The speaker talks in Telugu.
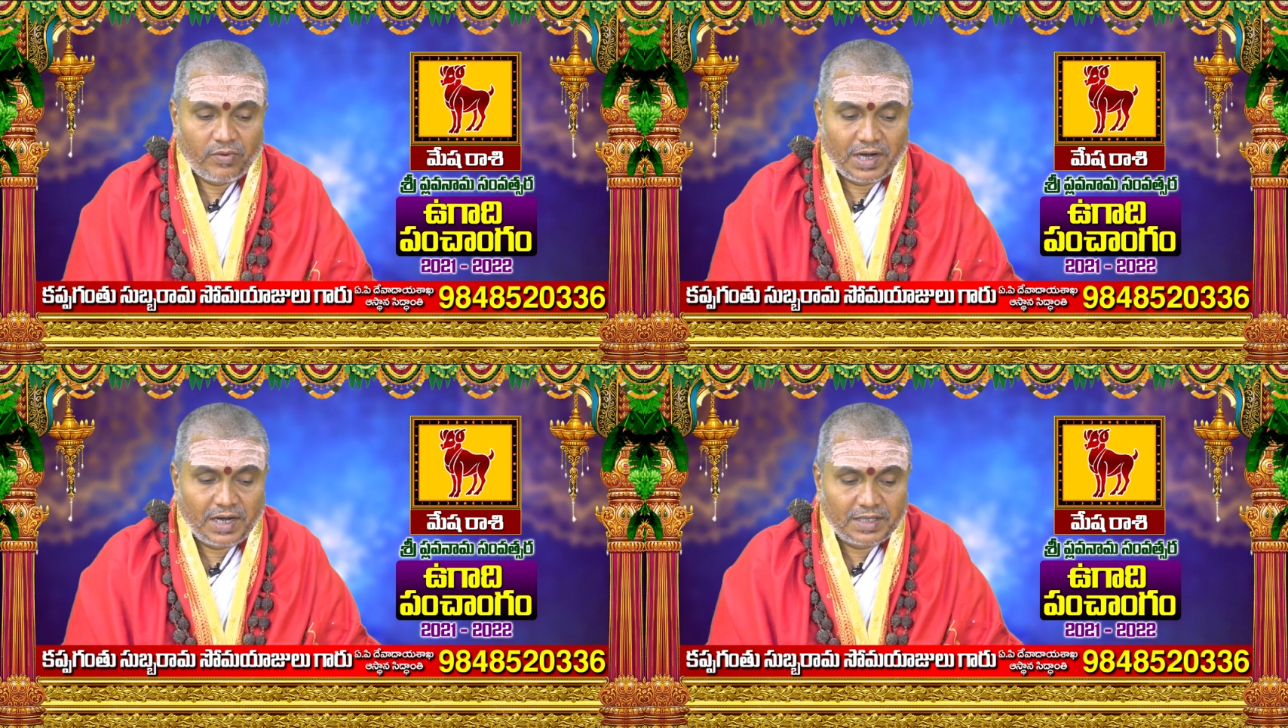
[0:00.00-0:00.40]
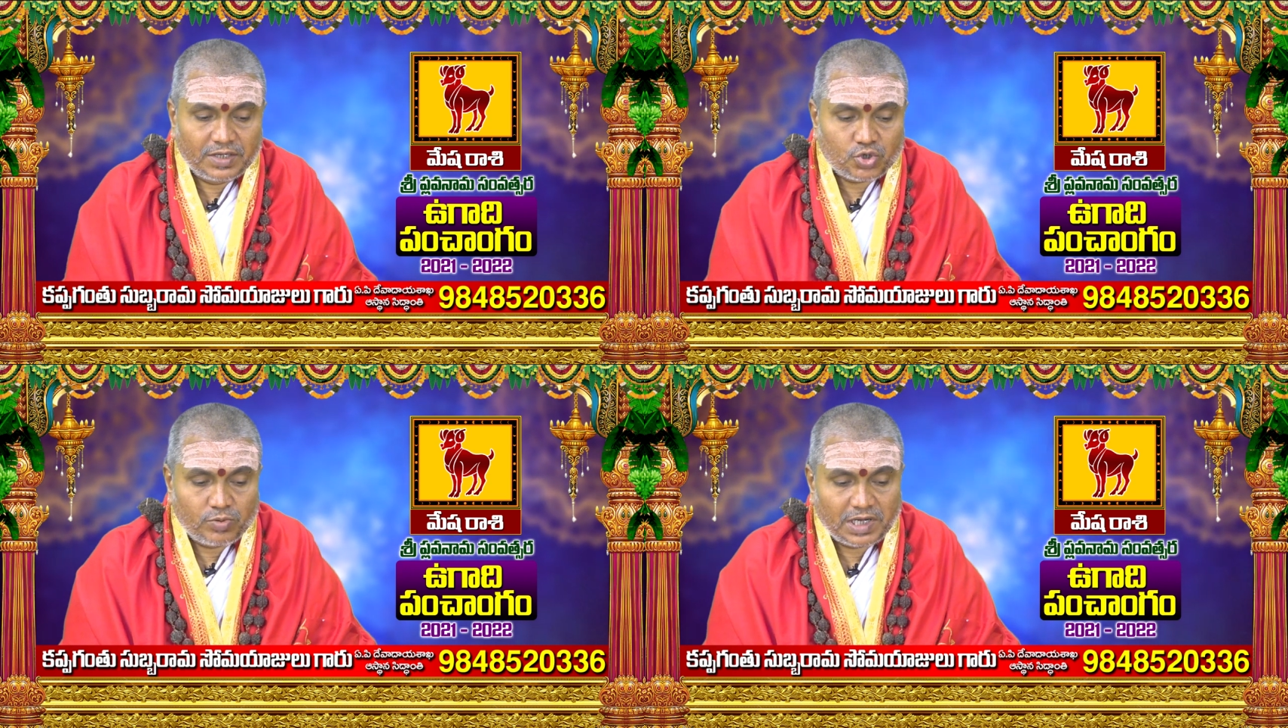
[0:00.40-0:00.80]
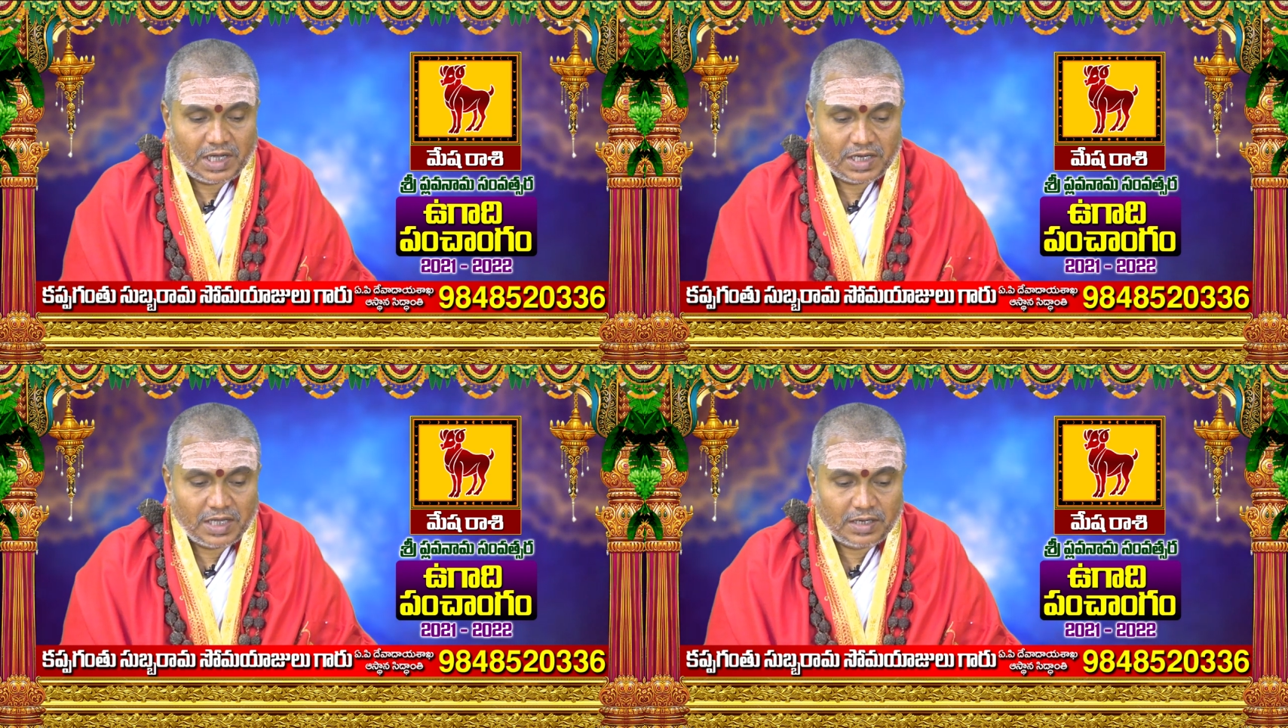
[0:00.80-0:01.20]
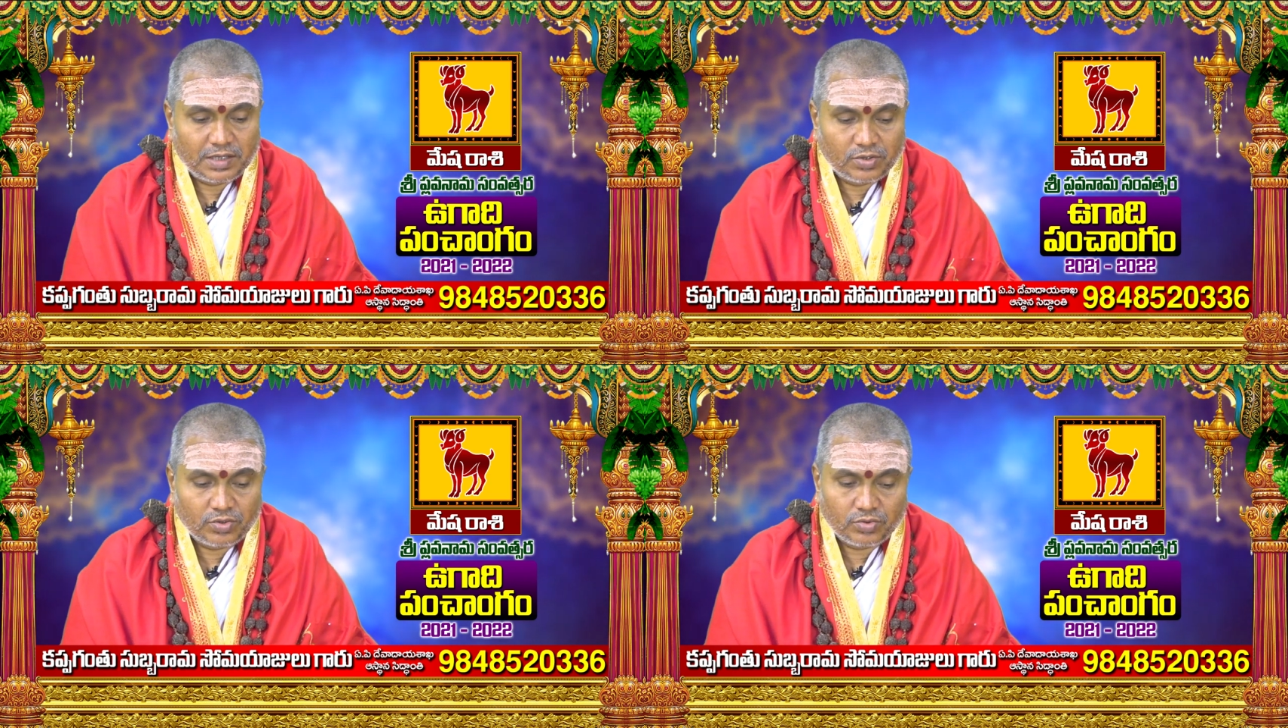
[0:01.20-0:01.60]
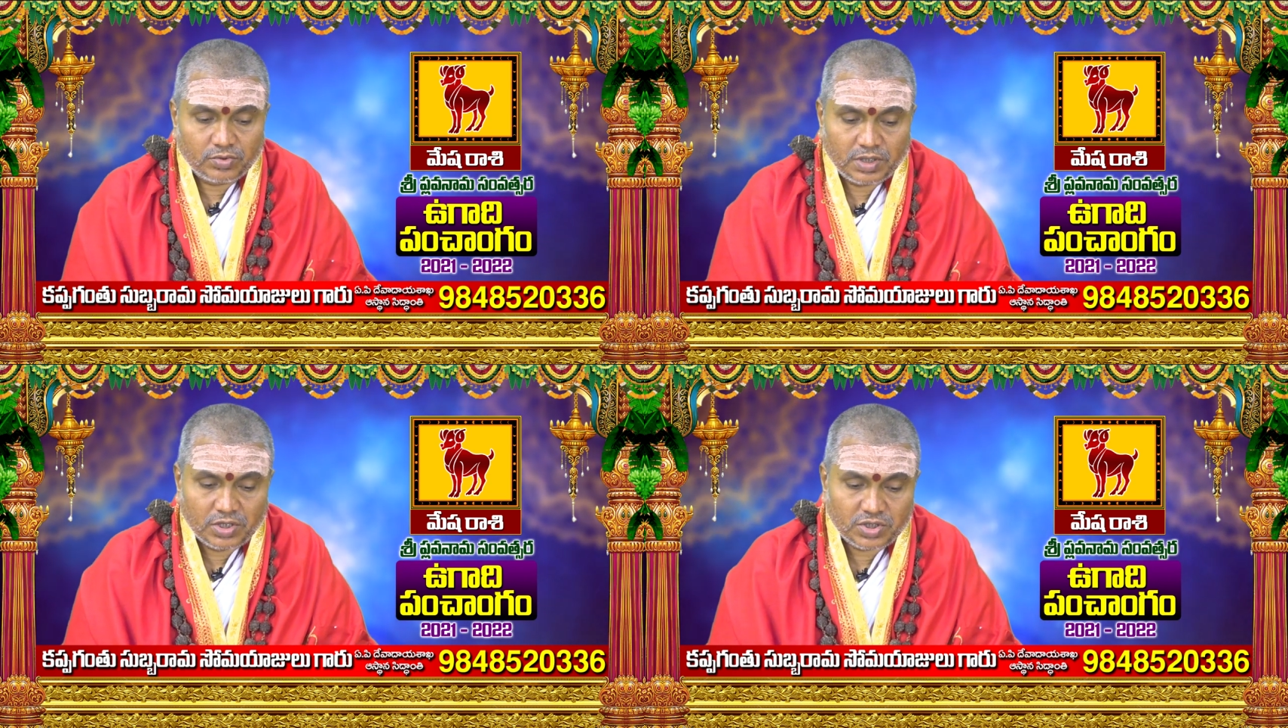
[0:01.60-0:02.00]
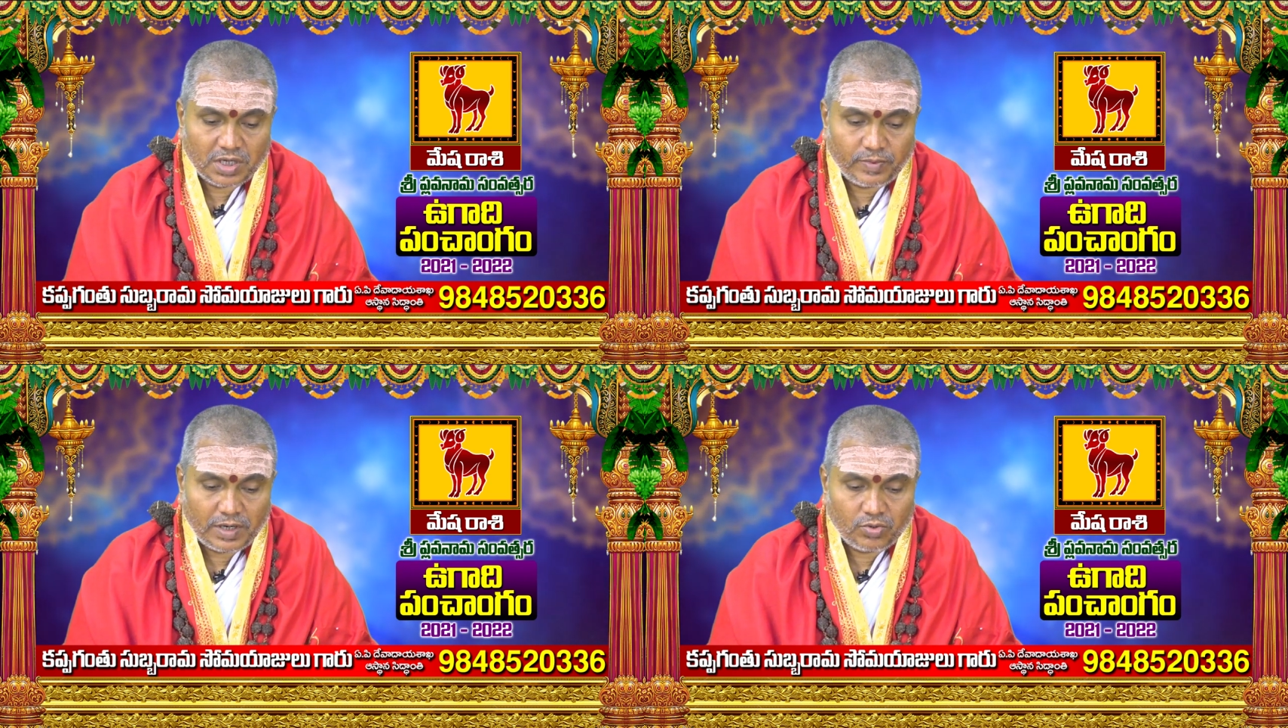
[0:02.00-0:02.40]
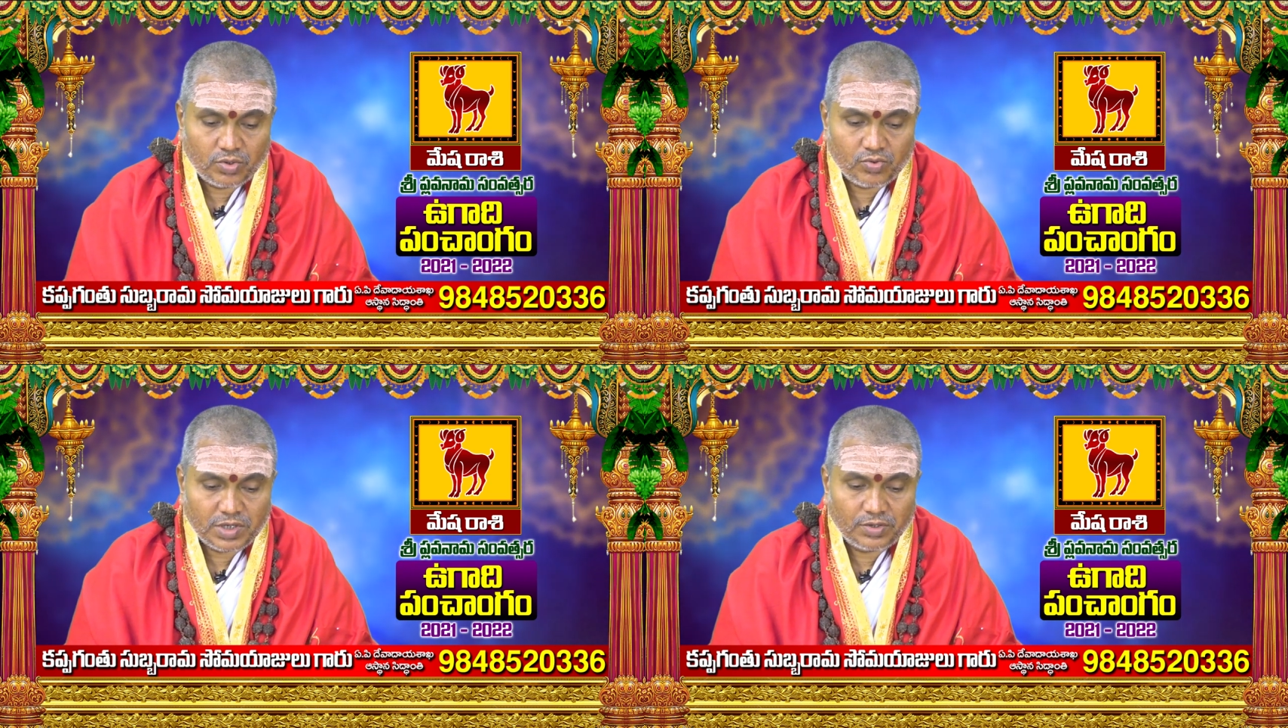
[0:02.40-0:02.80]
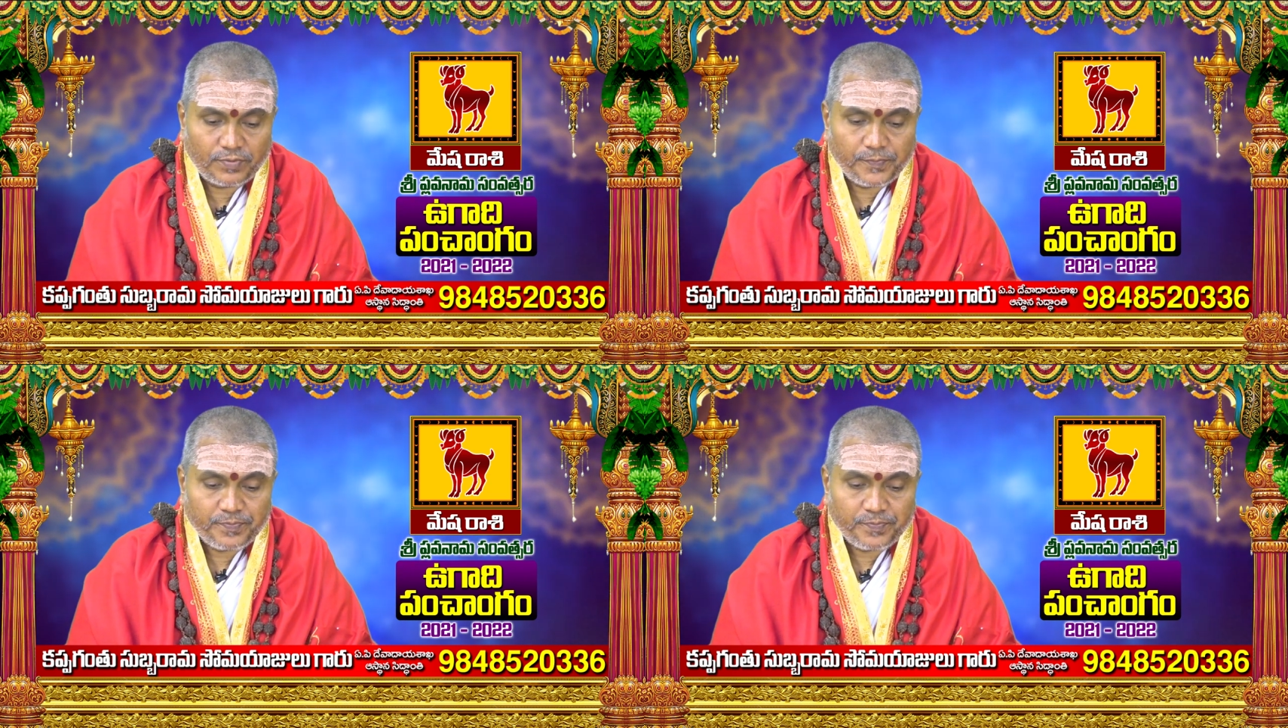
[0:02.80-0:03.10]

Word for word: వివాహాది శుభకార్యాలయందు తరచుగా పాల్గొంటూ ఉంటారు